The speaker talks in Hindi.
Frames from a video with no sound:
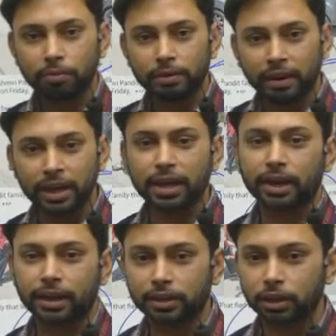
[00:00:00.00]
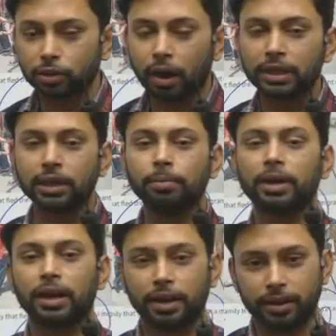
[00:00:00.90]
भी वही कर रहे थे जो आज हम
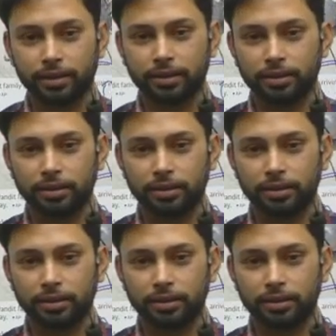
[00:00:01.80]
कर रहे हैं